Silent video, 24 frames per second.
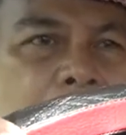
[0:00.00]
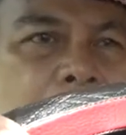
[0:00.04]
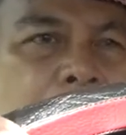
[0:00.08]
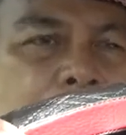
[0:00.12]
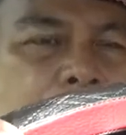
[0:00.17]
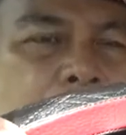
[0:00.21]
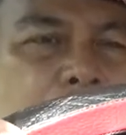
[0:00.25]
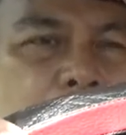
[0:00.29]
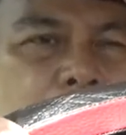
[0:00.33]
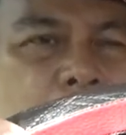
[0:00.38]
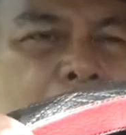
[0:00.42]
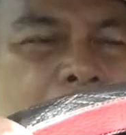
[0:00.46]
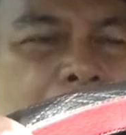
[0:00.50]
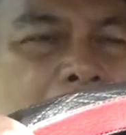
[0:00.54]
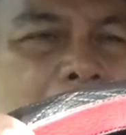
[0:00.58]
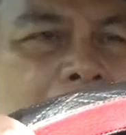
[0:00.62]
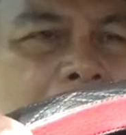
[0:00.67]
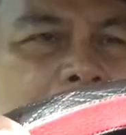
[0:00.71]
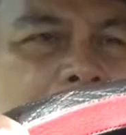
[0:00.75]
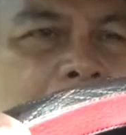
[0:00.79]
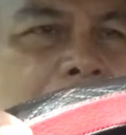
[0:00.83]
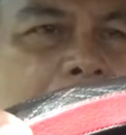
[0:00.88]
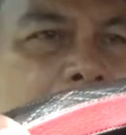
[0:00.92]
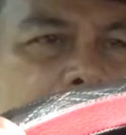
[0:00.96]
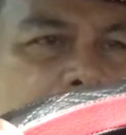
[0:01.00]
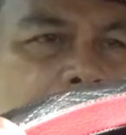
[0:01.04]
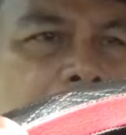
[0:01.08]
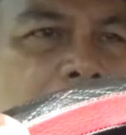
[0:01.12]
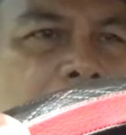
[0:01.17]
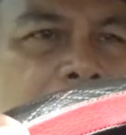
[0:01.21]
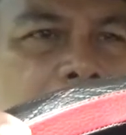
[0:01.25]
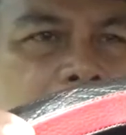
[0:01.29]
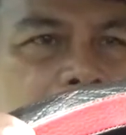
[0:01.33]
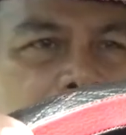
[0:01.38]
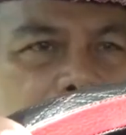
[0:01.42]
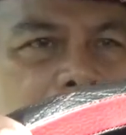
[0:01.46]
rupanya
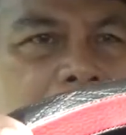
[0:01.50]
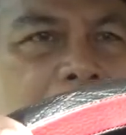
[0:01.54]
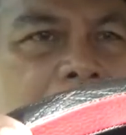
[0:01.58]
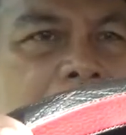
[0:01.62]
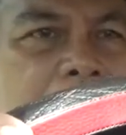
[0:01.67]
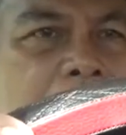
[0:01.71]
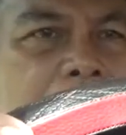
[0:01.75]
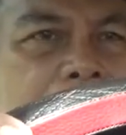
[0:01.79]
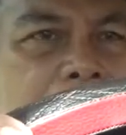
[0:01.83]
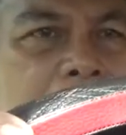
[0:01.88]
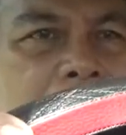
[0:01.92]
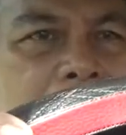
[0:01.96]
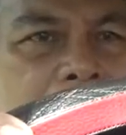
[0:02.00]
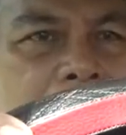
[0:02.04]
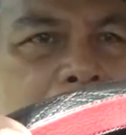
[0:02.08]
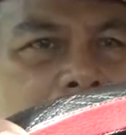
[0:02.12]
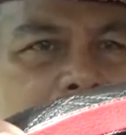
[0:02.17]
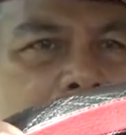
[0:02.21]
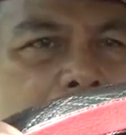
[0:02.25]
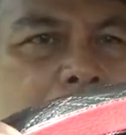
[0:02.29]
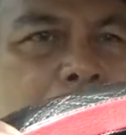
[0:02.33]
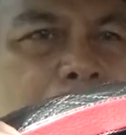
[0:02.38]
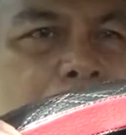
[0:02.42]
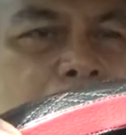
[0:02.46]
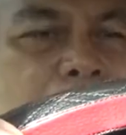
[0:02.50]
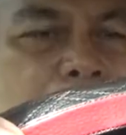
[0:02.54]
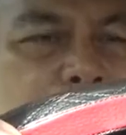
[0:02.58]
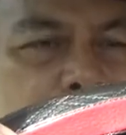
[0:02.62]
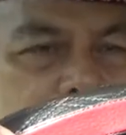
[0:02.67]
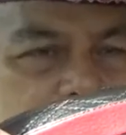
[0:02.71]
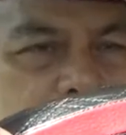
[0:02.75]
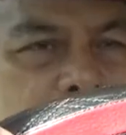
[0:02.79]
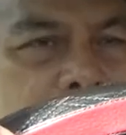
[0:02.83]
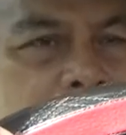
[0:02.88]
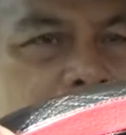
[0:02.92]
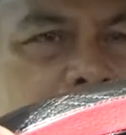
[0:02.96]
di dalam Islam itu
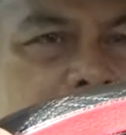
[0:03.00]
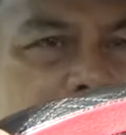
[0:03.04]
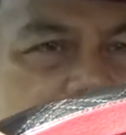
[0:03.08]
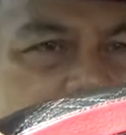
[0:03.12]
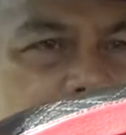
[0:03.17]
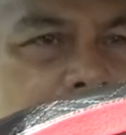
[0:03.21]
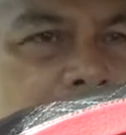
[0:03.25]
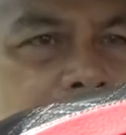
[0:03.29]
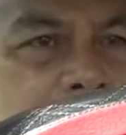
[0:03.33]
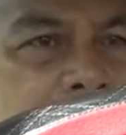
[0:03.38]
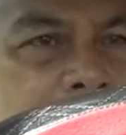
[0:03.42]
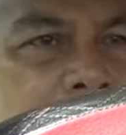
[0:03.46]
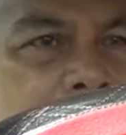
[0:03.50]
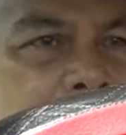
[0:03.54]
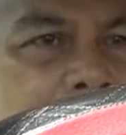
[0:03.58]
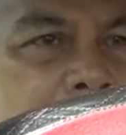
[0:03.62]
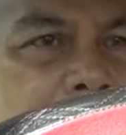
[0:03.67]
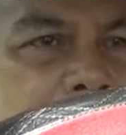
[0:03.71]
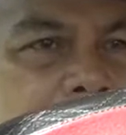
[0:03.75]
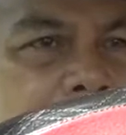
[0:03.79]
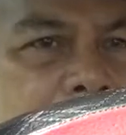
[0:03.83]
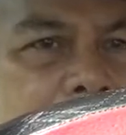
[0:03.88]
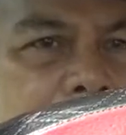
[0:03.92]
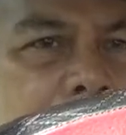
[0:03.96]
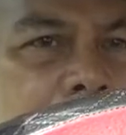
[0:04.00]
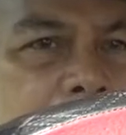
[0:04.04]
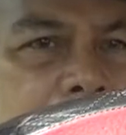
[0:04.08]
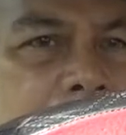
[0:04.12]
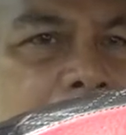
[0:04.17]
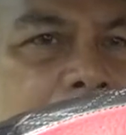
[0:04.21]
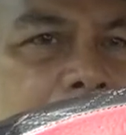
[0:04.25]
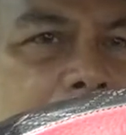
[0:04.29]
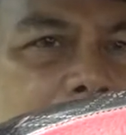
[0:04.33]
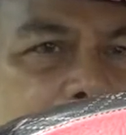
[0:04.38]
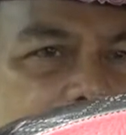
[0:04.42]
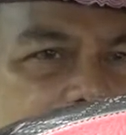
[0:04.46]
hal-hal yang
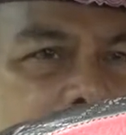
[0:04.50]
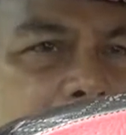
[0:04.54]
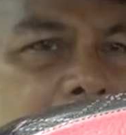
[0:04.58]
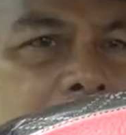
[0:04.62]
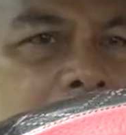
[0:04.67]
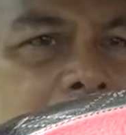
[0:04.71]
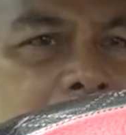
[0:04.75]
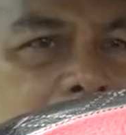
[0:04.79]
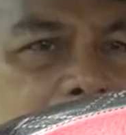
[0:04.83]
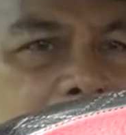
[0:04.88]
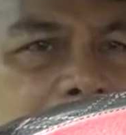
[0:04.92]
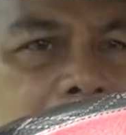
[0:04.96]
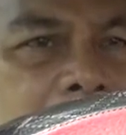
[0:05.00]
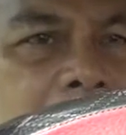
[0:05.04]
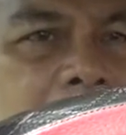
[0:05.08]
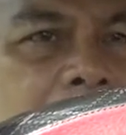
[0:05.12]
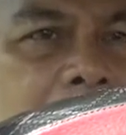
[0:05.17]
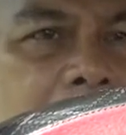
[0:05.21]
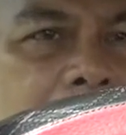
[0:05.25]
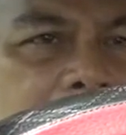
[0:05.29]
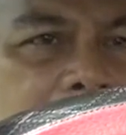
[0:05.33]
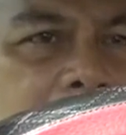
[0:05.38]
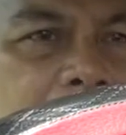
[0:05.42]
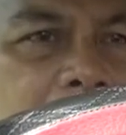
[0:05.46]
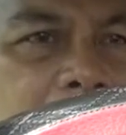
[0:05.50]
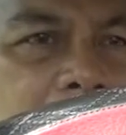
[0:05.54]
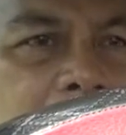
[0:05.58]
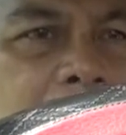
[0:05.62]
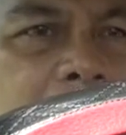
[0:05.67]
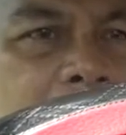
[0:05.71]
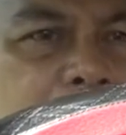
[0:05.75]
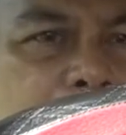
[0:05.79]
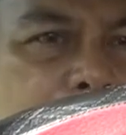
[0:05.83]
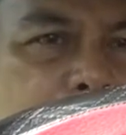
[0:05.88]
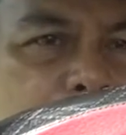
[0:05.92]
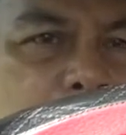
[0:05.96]
berkaitan dengan hal-hal yang
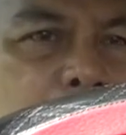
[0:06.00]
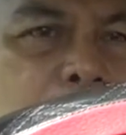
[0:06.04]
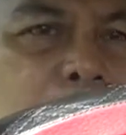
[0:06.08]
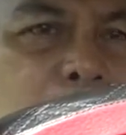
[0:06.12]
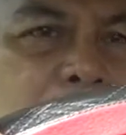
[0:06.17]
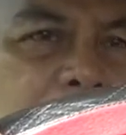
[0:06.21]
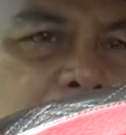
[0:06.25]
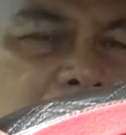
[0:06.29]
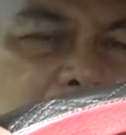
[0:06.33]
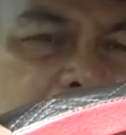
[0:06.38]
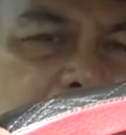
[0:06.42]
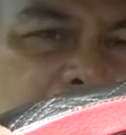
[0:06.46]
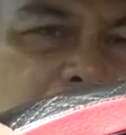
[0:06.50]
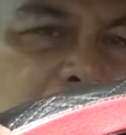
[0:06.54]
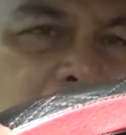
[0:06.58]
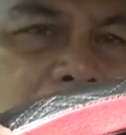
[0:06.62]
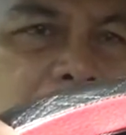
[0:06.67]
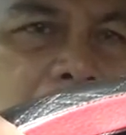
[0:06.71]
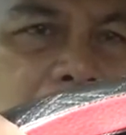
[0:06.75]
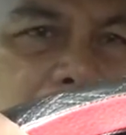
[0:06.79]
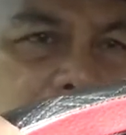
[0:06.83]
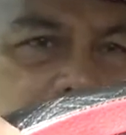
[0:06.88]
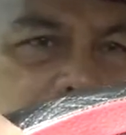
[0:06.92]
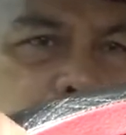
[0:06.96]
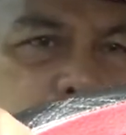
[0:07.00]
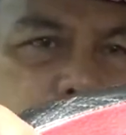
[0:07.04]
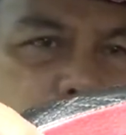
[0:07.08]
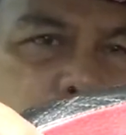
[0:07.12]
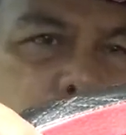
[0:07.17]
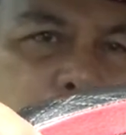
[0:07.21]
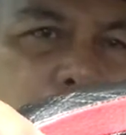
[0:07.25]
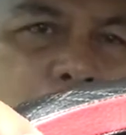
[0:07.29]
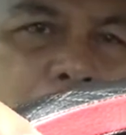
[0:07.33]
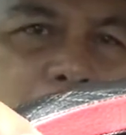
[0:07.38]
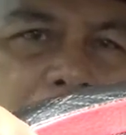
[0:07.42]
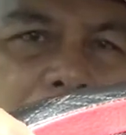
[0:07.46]
tersembunyi itu
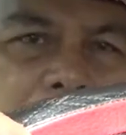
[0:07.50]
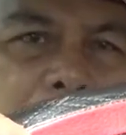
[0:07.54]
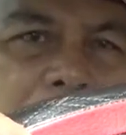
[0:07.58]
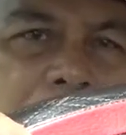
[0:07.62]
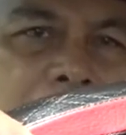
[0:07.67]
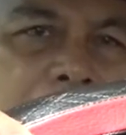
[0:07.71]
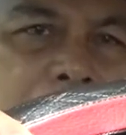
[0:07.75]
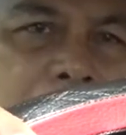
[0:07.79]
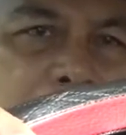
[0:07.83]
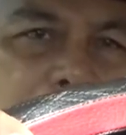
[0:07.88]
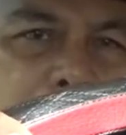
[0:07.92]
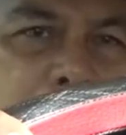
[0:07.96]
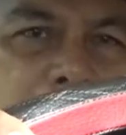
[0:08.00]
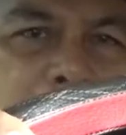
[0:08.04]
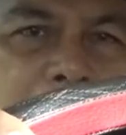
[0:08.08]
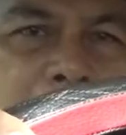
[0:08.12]
pun diatur.